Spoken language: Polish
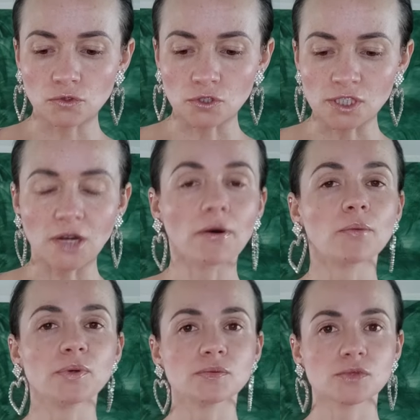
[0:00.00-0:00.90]
to
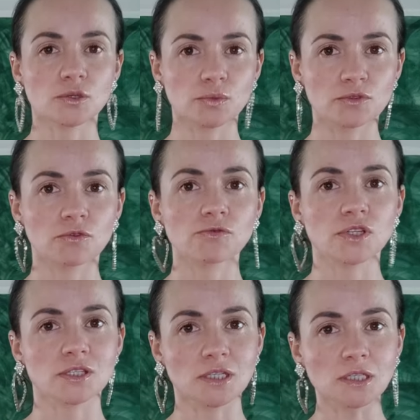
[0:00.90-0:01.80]
chciałabym, żebyś
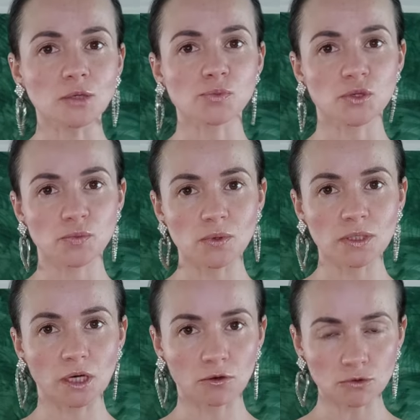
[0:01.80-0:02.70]
wówczas jednak
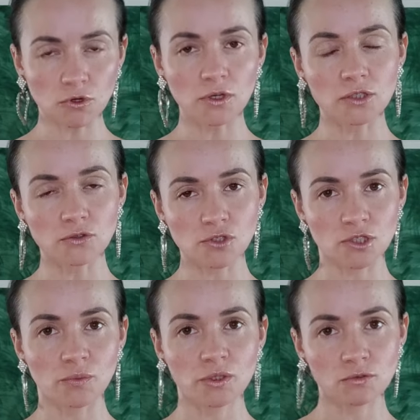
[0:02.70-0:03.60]
przebyła taką drogę do
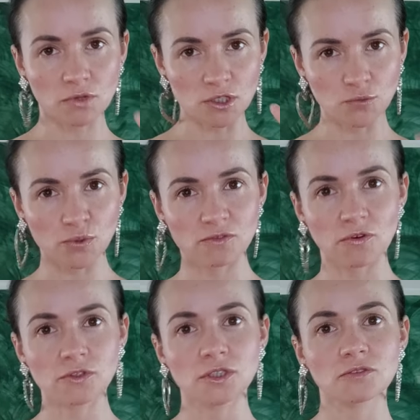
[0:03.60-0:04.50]
siebie, która ci
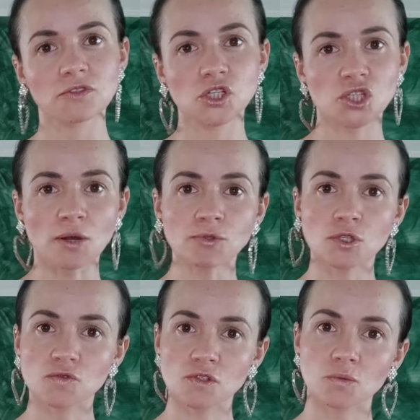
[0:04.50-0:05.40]
pozwoli
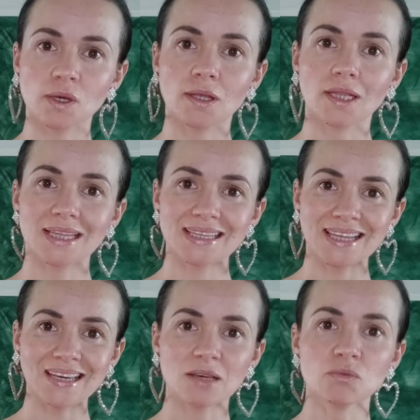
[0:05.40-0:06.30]
wykształcić w sobie
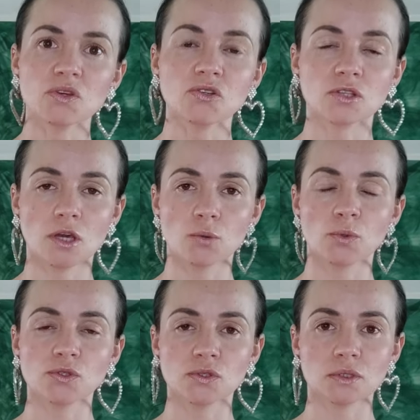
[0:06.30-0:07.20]
takie mięśnie
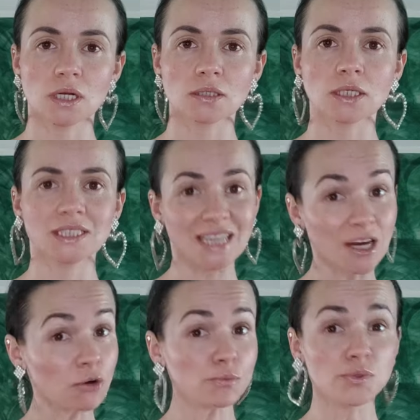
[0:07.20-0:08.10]
emocjonalne i
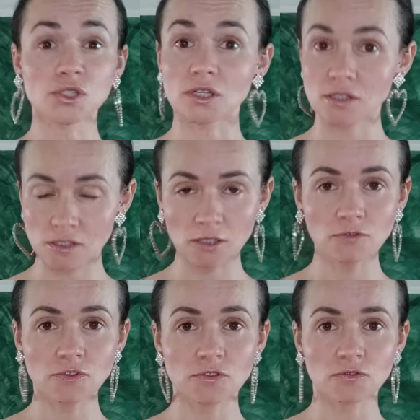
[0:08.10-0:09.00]
taką
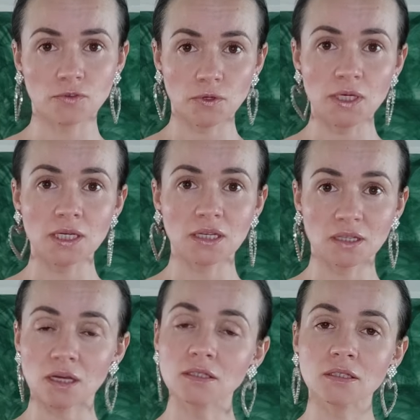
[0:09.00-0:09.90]
przestrzeń w swojej
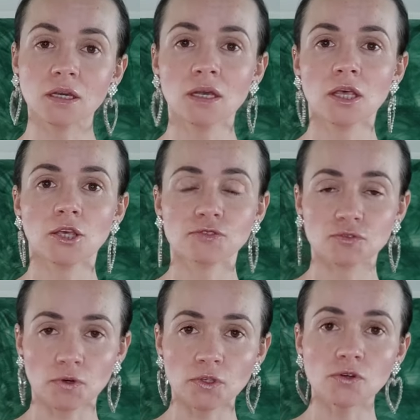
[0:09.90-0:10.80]
energii i w
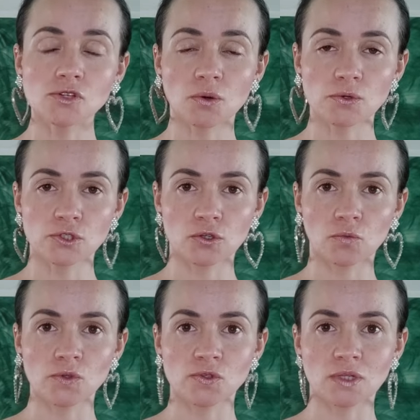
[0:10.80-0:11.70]
swojej dojrzałości
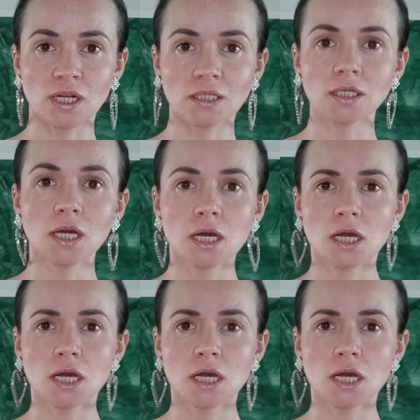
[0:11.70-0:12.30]
emocjonalnej,